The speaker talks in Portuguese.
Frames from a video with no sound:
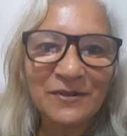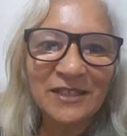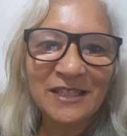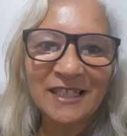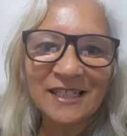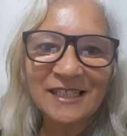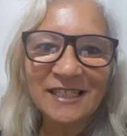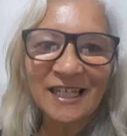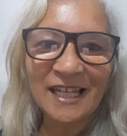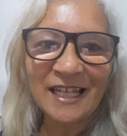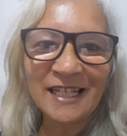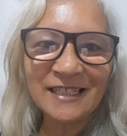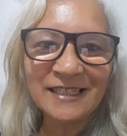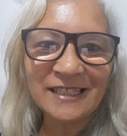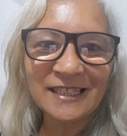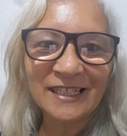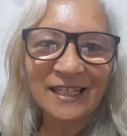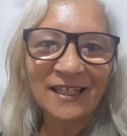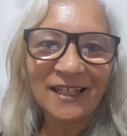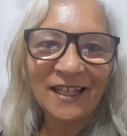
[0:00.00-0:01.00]
muita
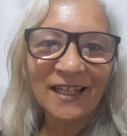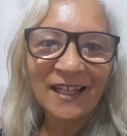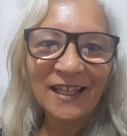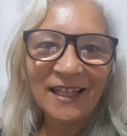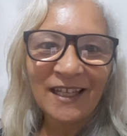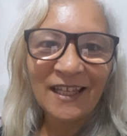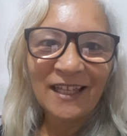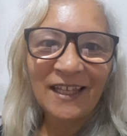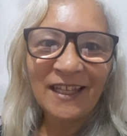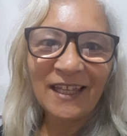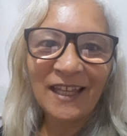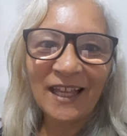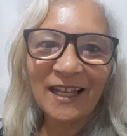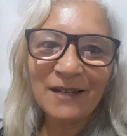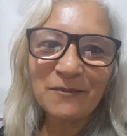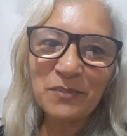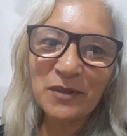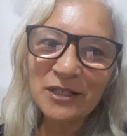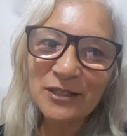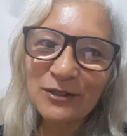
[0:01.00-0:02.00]
gente. E
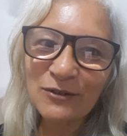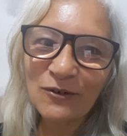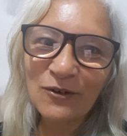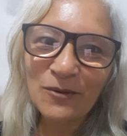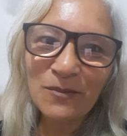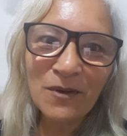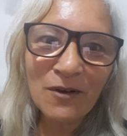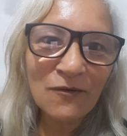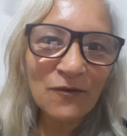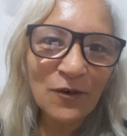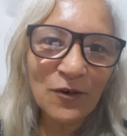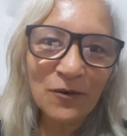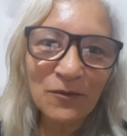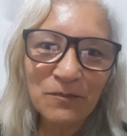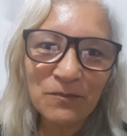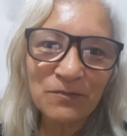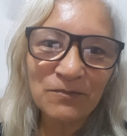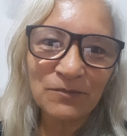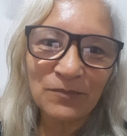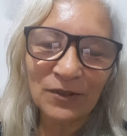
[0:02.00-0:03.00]
ele pensou: como eu
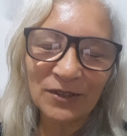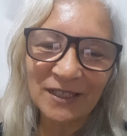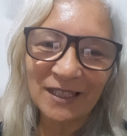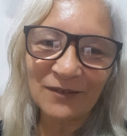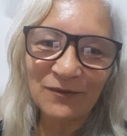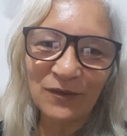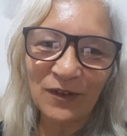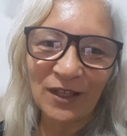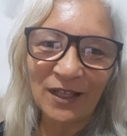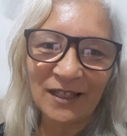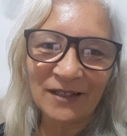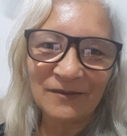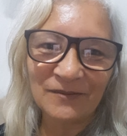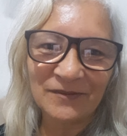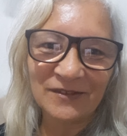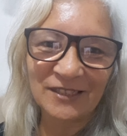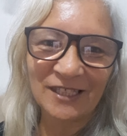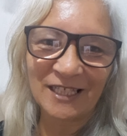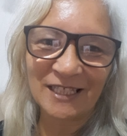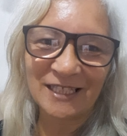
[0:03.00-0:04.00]
vou poder ver
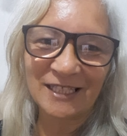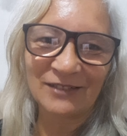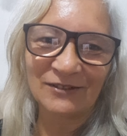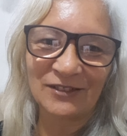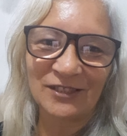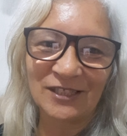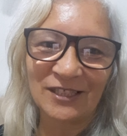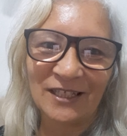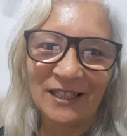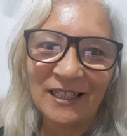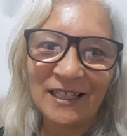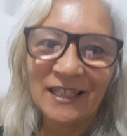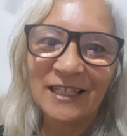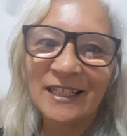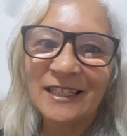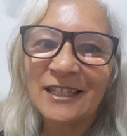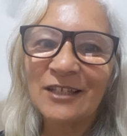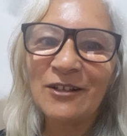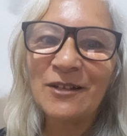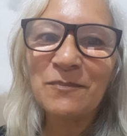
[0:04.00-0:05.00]
Jesus?
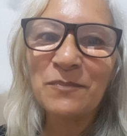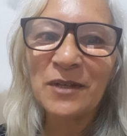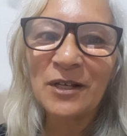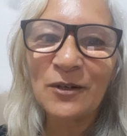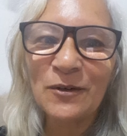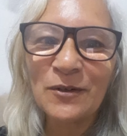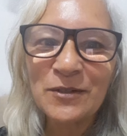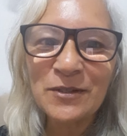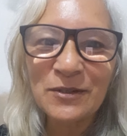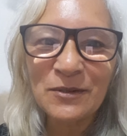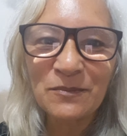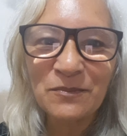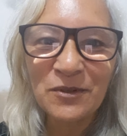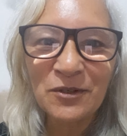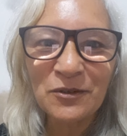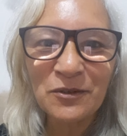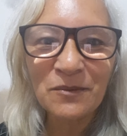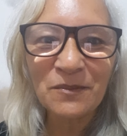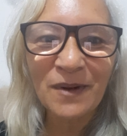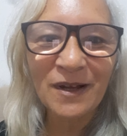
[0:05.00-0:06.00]
Então ele pegou,
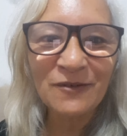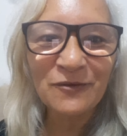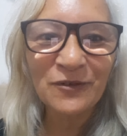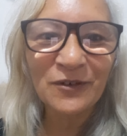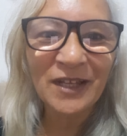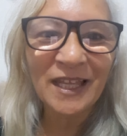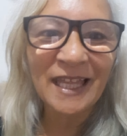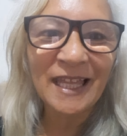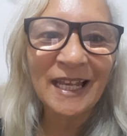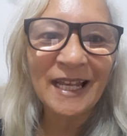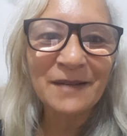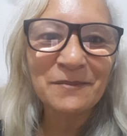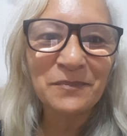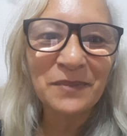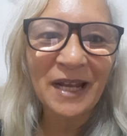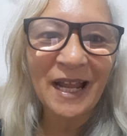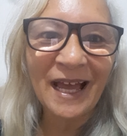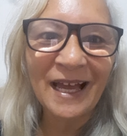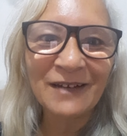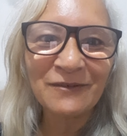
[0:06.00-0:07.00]
subiu numa fogueira
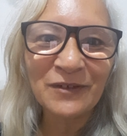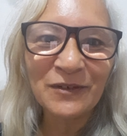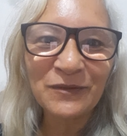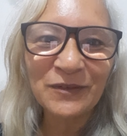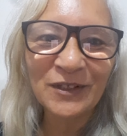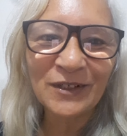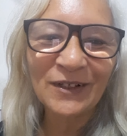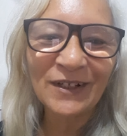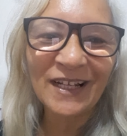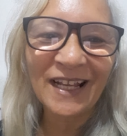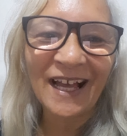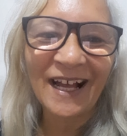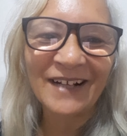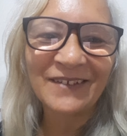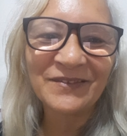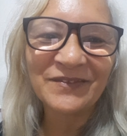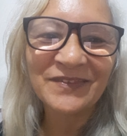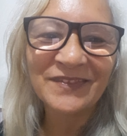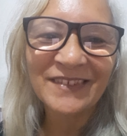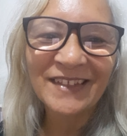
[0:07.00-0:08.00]
brava e ficou
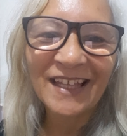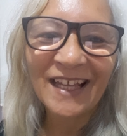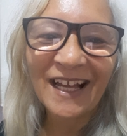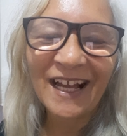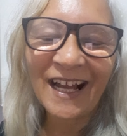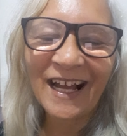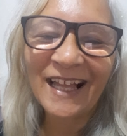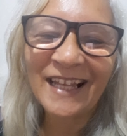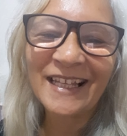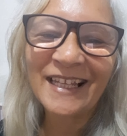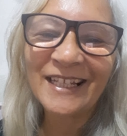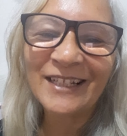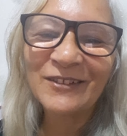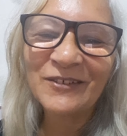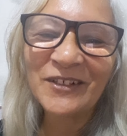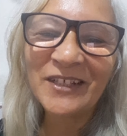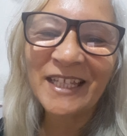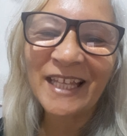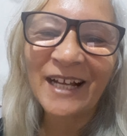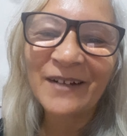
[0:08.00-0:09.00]
lá.
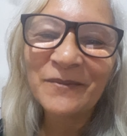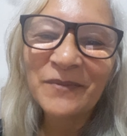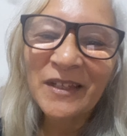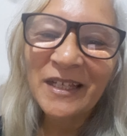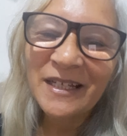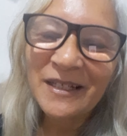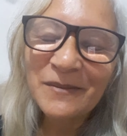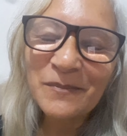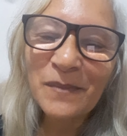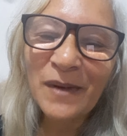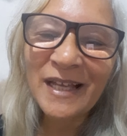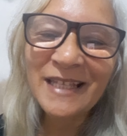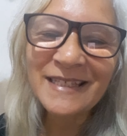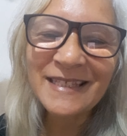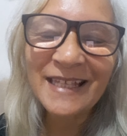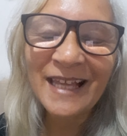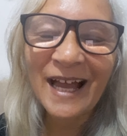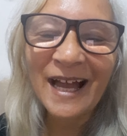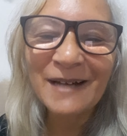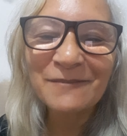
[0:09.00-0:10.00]
Aleluia!
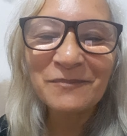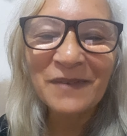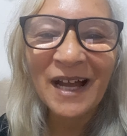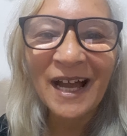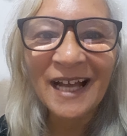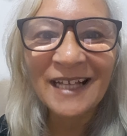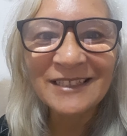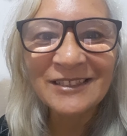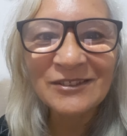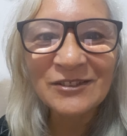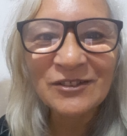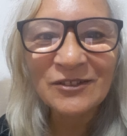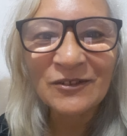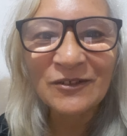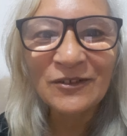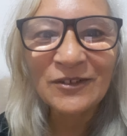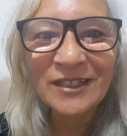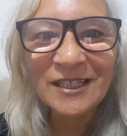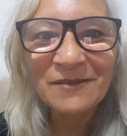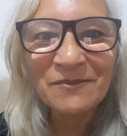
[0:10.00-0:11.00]
Mas, eh, amados,
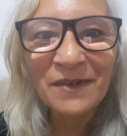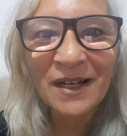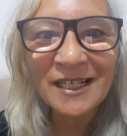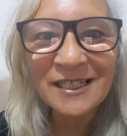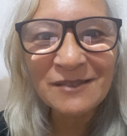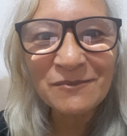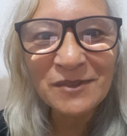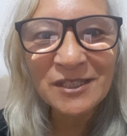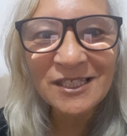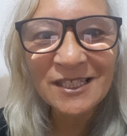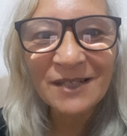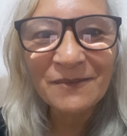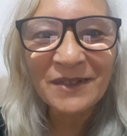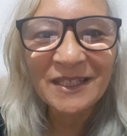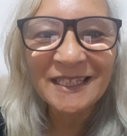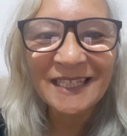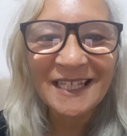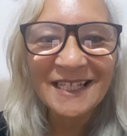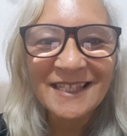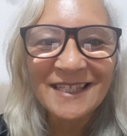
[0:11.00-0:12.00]
o que mais me chama
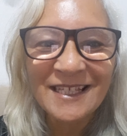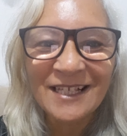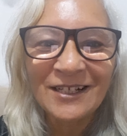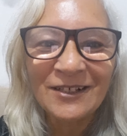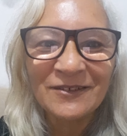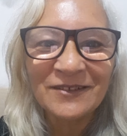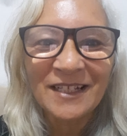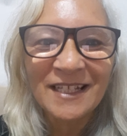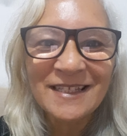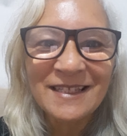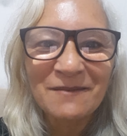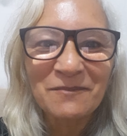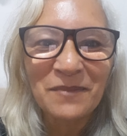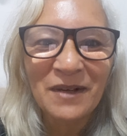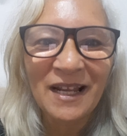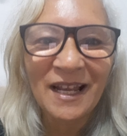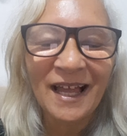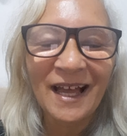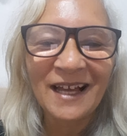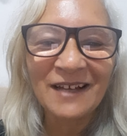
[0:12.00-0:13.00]
atenção nessa
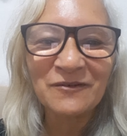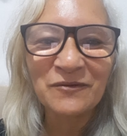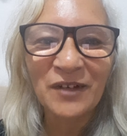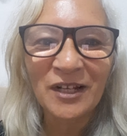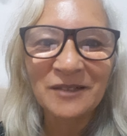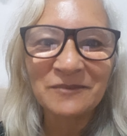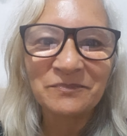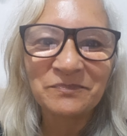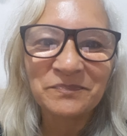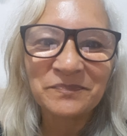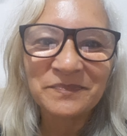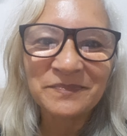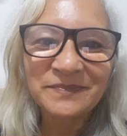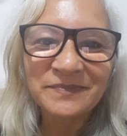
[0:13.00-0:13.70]
palavra